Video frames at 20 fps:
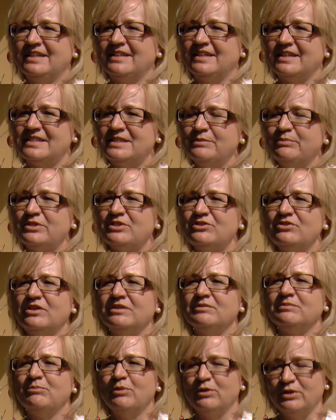dass ich bei so
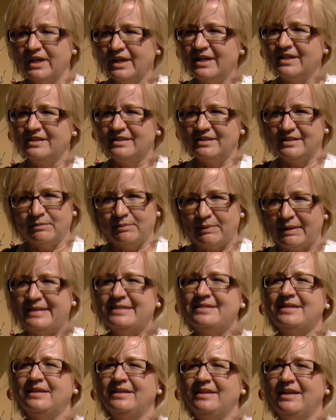einem Projekt dabei
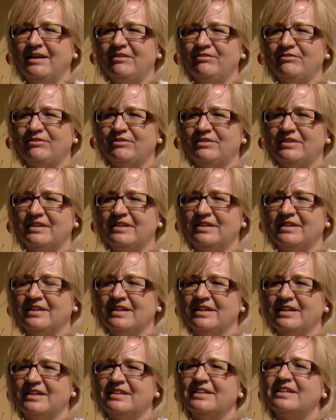sein darf,
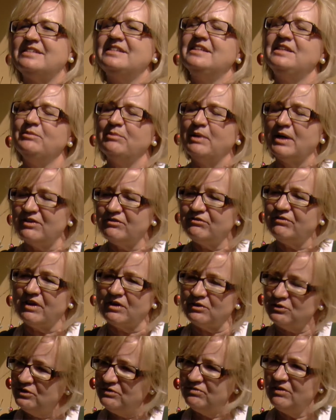dass ich die
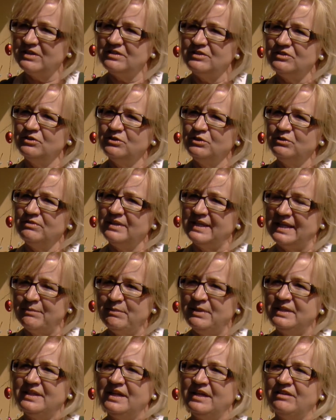Verantwortung
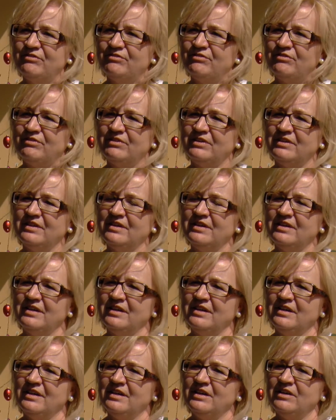übernehmen darf
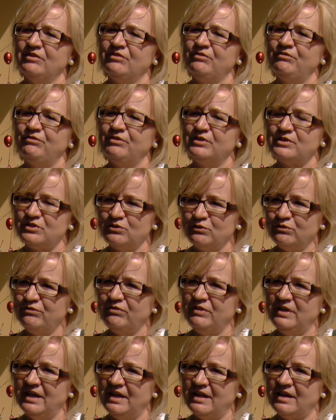für so
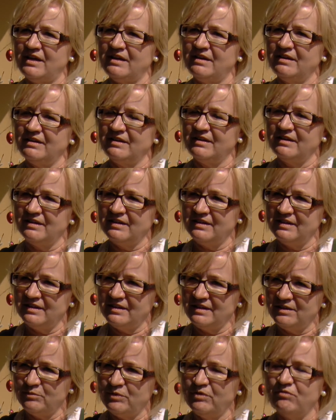viele
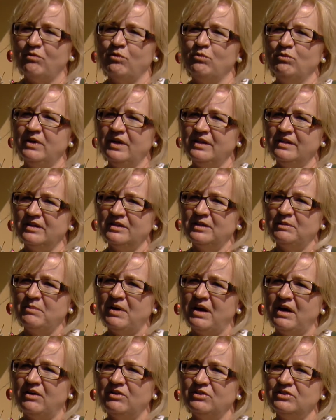Bewohner dann im
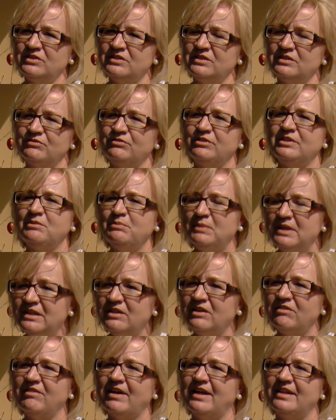Haus, für die
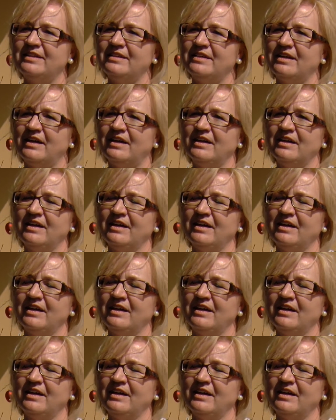Mitarbeiter